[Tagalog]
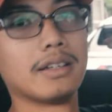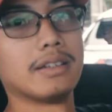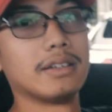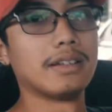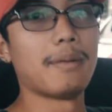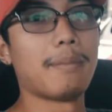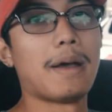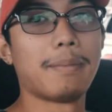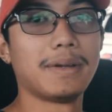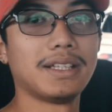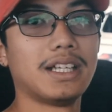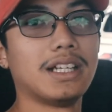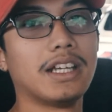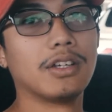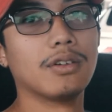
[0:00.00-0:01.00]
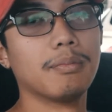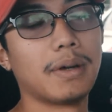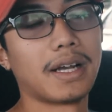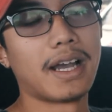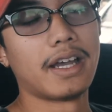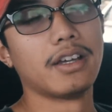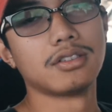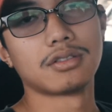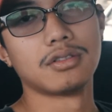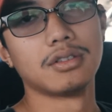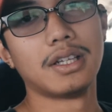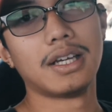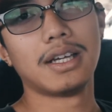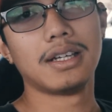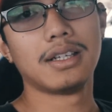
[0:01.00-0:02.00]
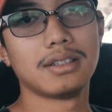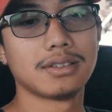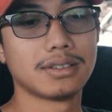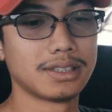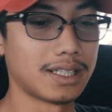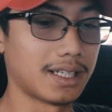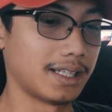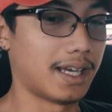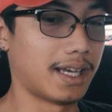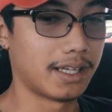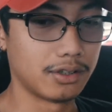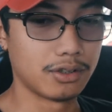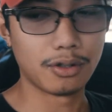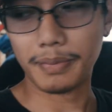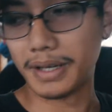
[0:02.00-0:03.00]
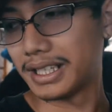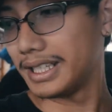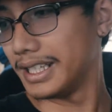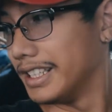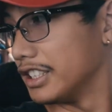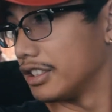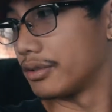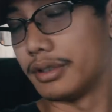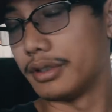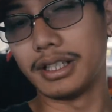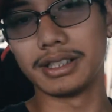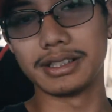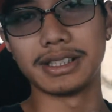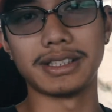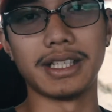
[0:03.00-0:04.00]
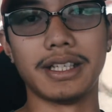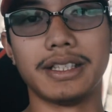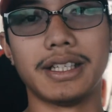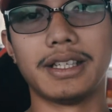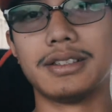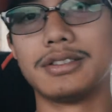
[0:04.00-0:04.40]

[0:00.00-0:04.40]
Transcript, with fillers: napapadali yung pag-ayos ko ng sasakyan o paglinis ko ng sasakyan.